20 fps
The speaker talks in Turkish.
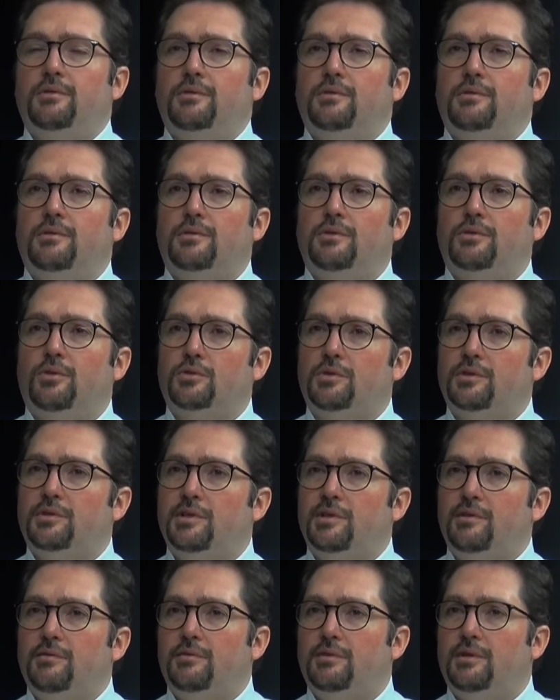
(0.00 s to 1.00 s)
e, Oda
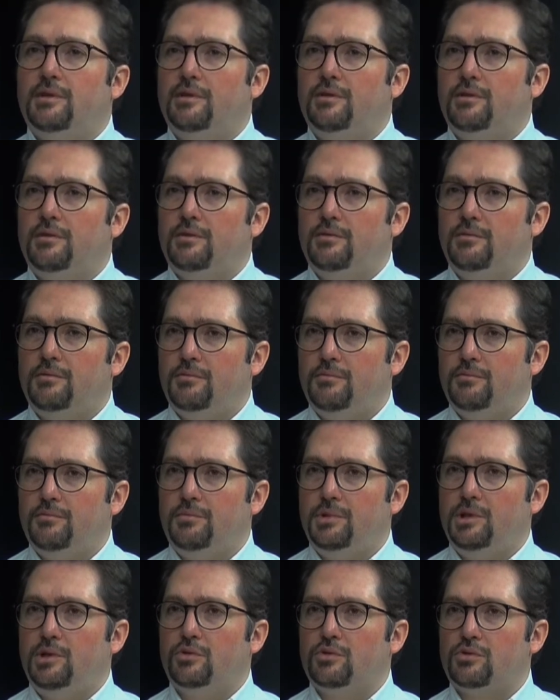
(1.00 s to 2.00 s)
TV
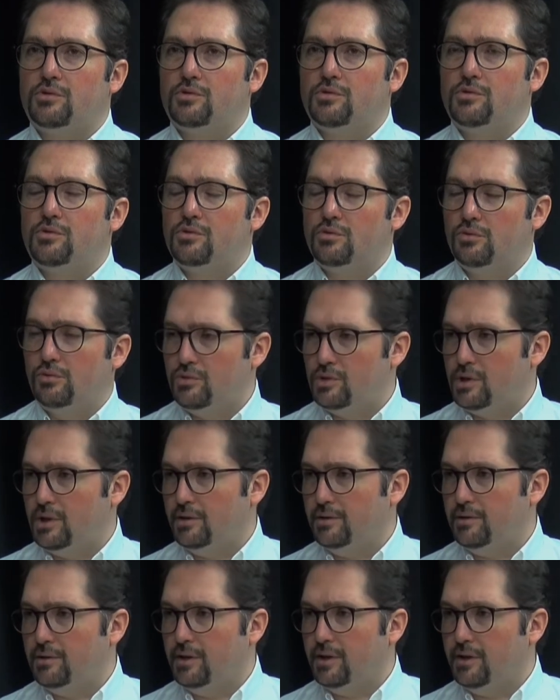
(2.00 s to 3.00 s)
biliyorsunuz
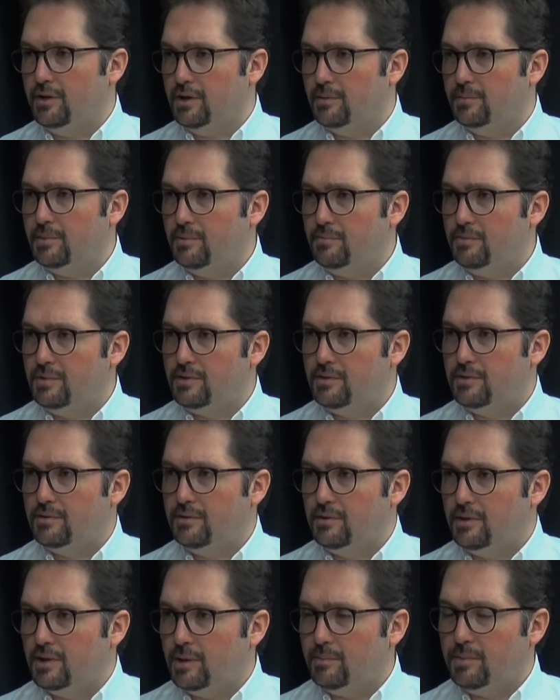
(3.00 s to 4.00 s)
ulusal yayın yapan bir
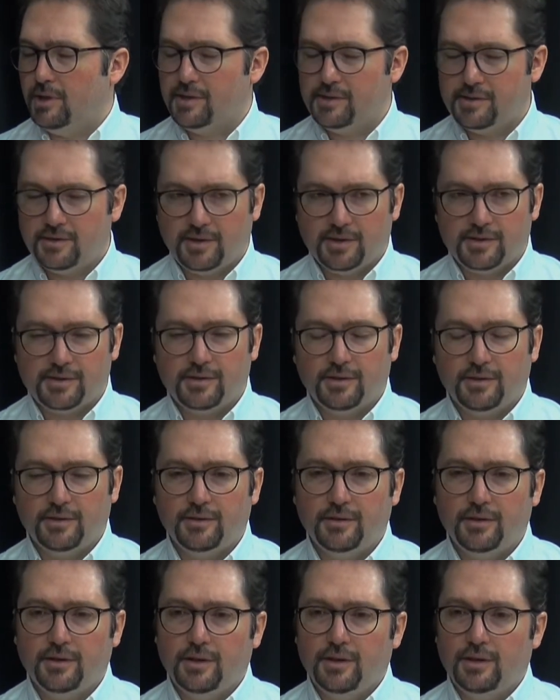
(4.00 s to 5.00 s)
haber hı hı. sitesi
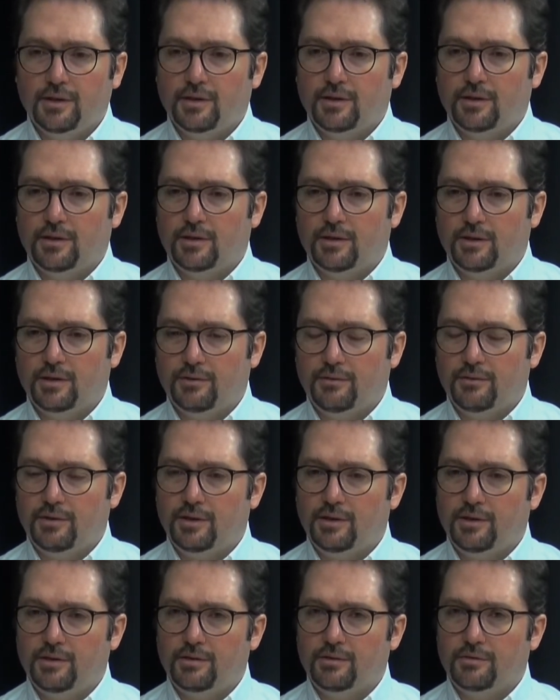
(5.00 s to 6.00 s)
e,
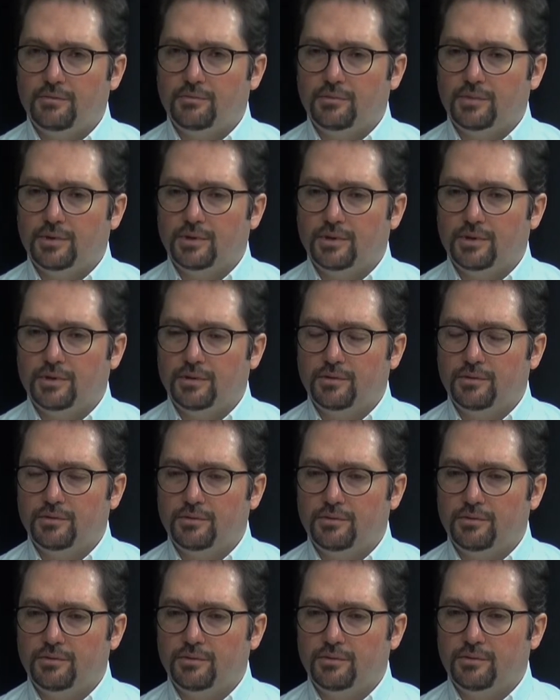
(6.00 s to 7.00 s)
ve e,
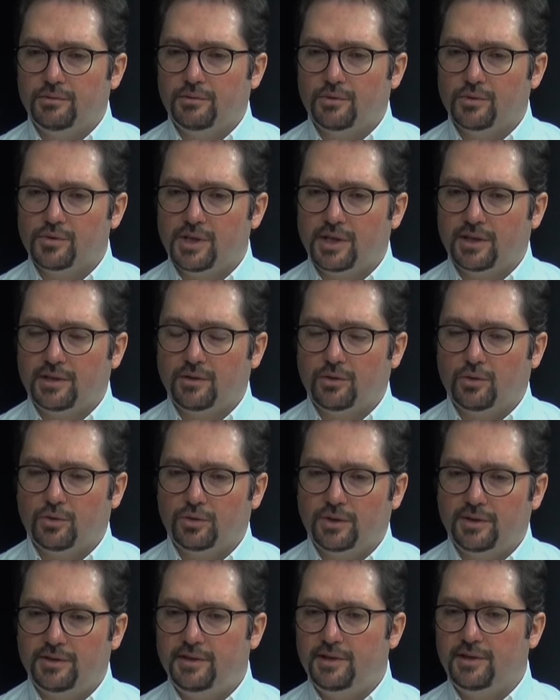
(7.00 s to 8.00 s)
özellikle
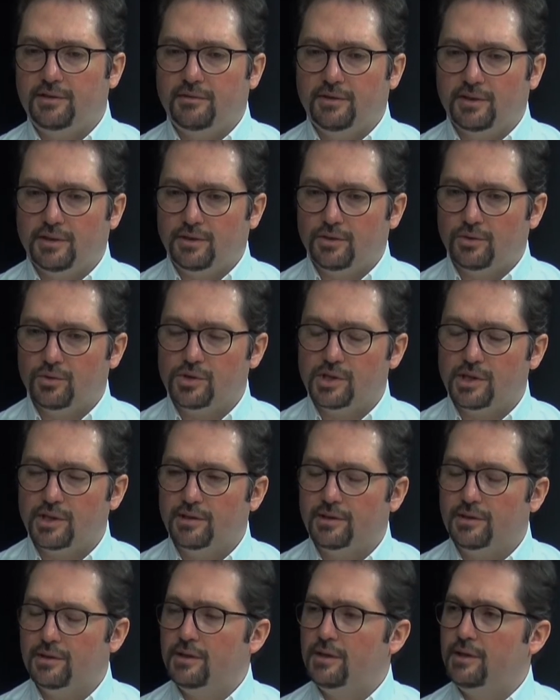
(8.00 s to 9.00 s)
Oda TV
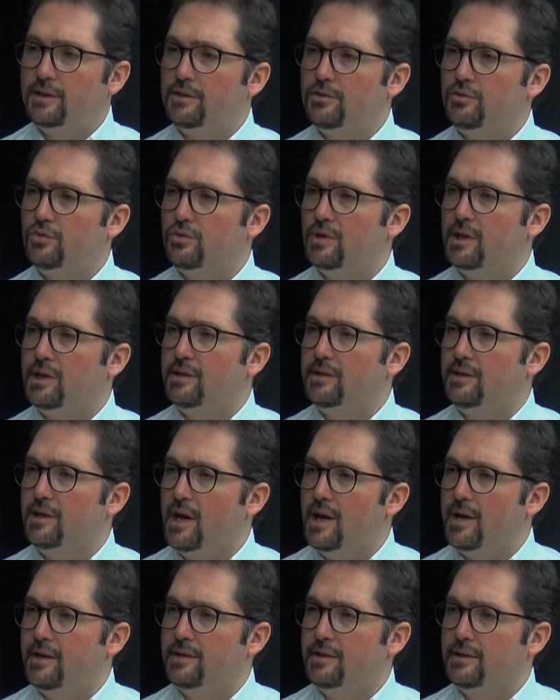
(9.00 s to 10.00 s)
özelinde Türkiye'nin
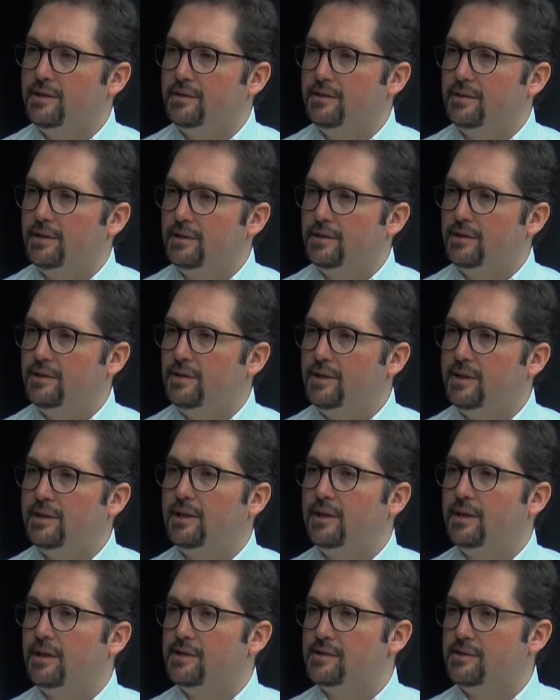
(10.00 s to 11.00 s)
her yerindeki
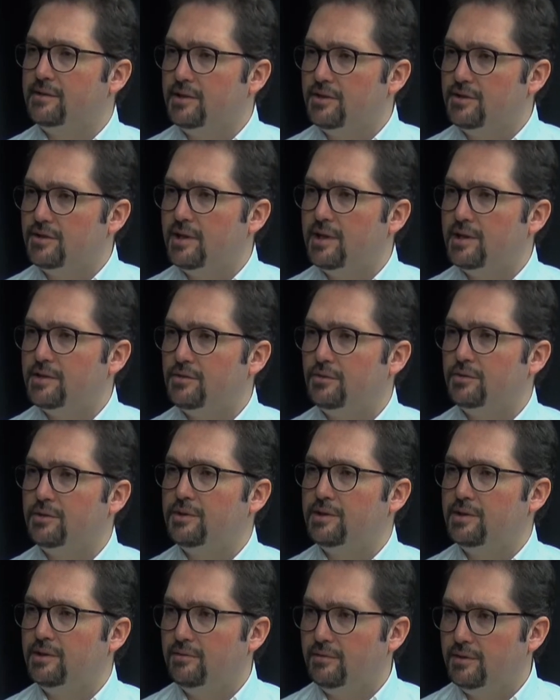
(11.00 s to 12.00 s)
yerel gazeteciler Oda
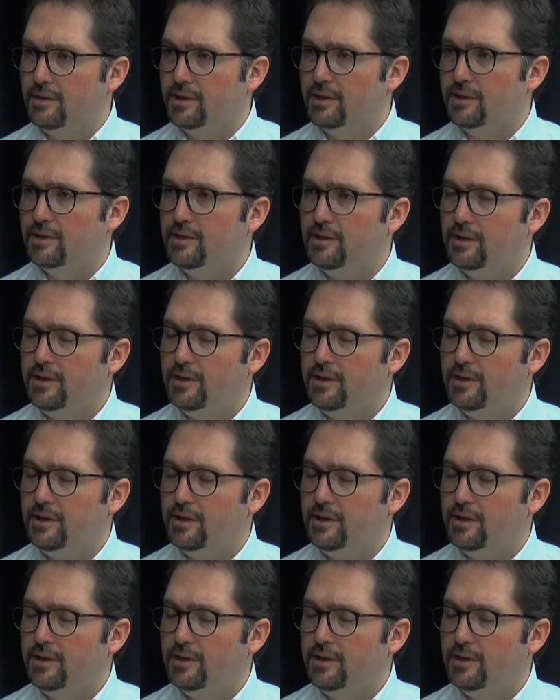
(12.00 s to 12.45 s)
TV'ye